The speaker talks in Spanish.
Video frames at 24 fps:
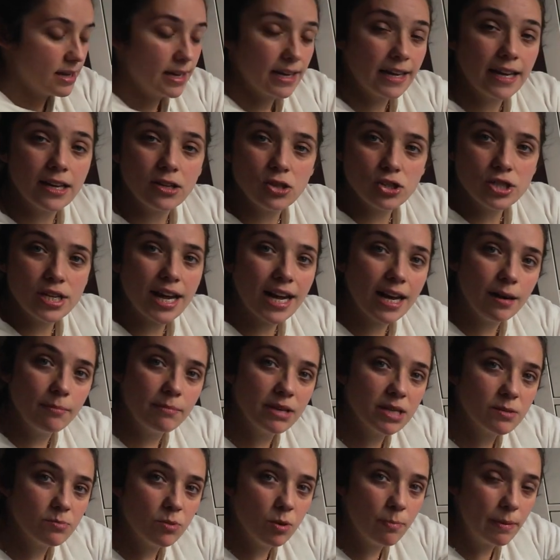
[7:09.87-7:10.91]
que nos haga el
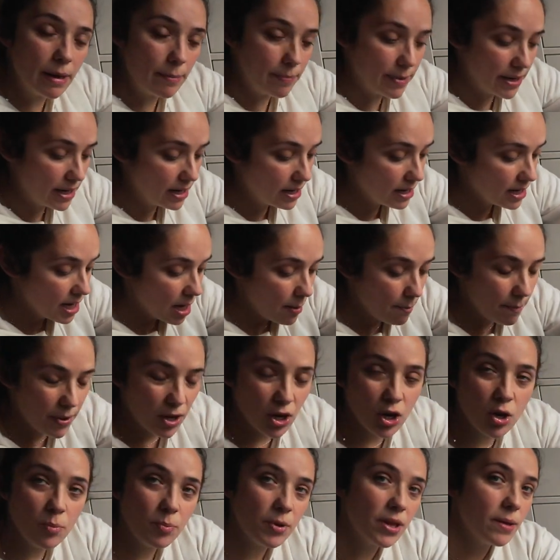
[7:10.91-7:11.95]
mismo papel pero
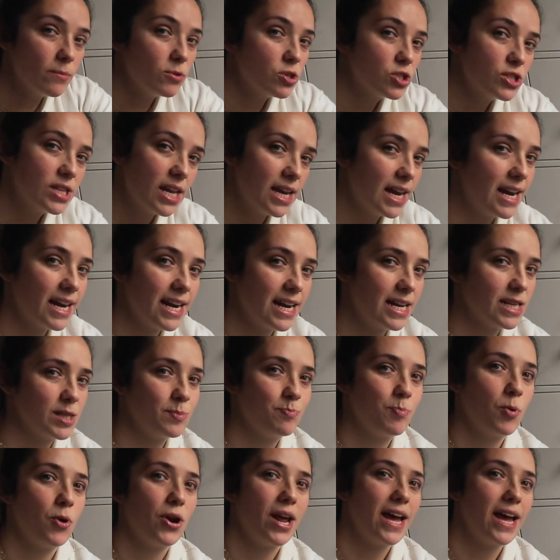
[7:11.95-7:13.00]
no podemos tenerlas por